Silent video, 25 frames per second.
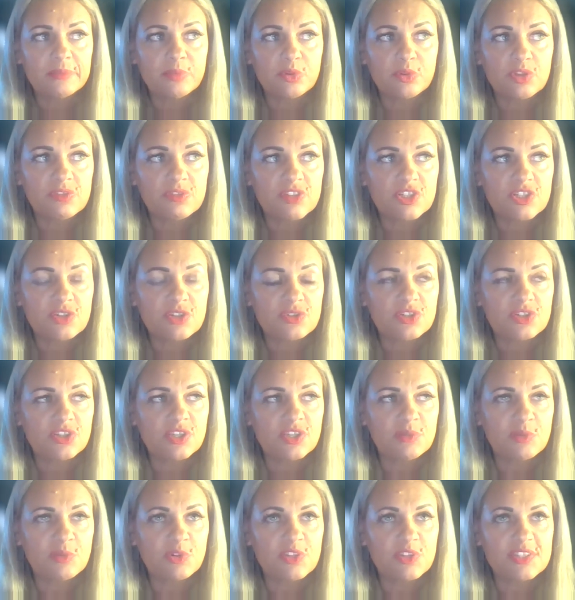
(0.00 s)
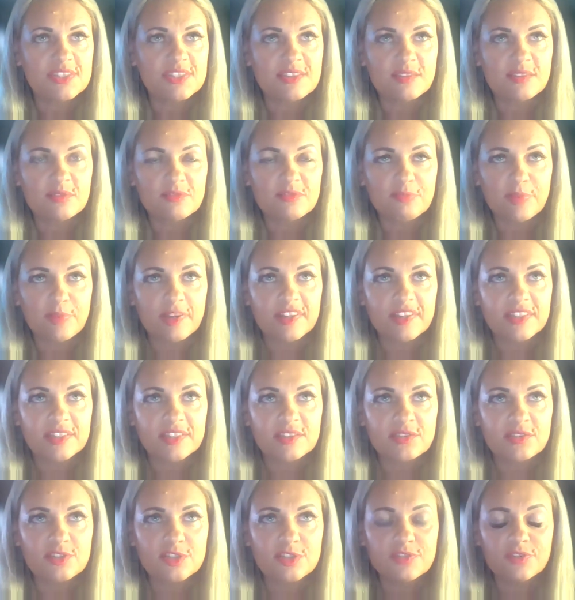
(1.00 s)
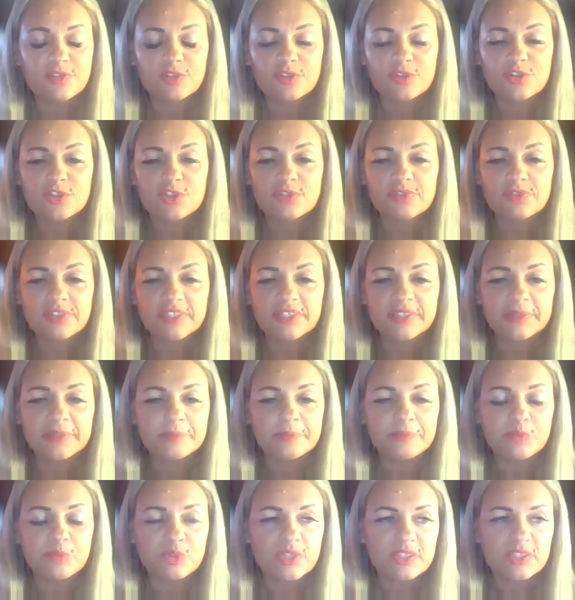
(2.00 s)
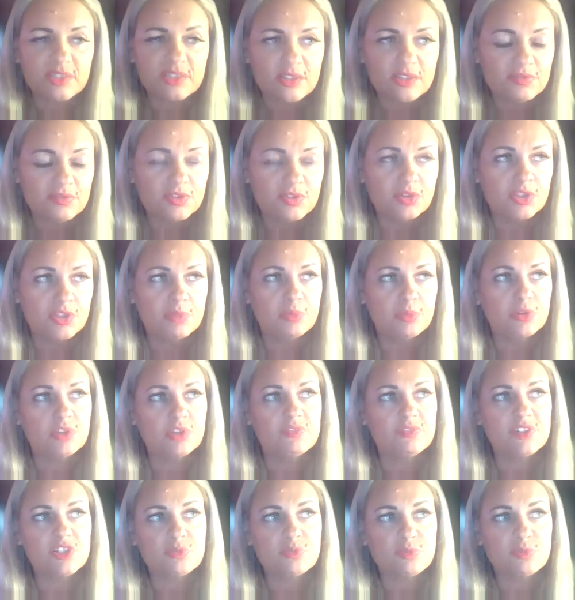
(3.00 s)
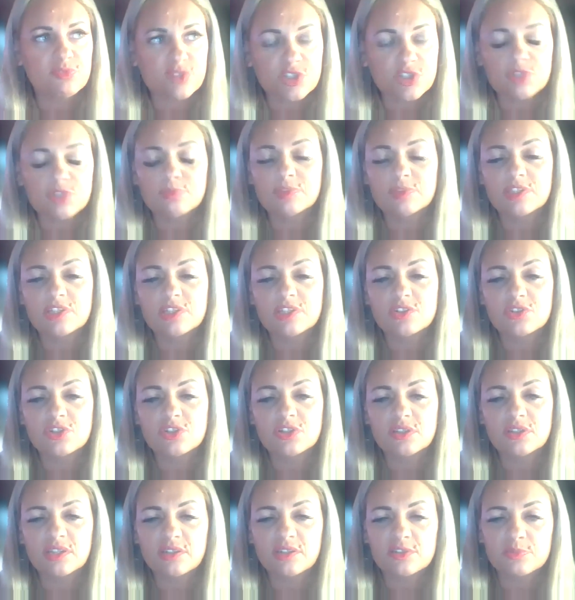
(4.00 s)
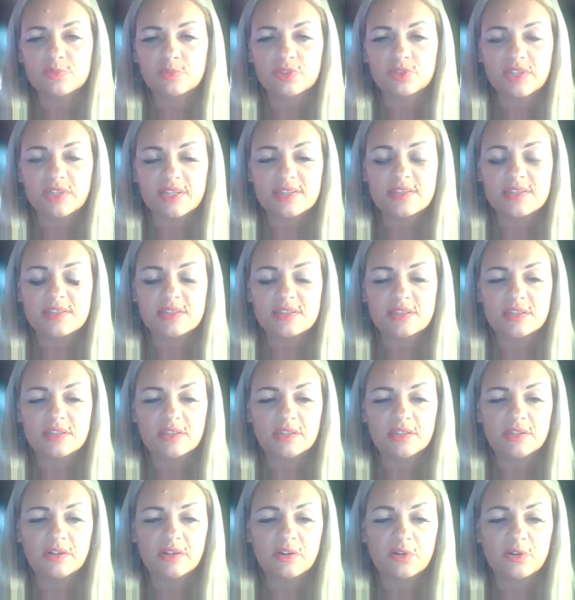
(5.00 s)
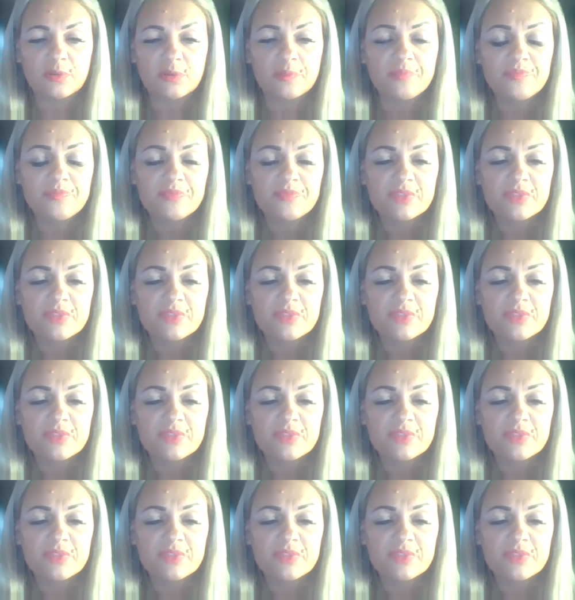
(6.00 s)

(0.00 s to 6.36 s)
ponieważ korzenie moje są w partii dosyć wolnościowej podatkowo i ponieważ mówiliśmy też o silnej gospodarce i o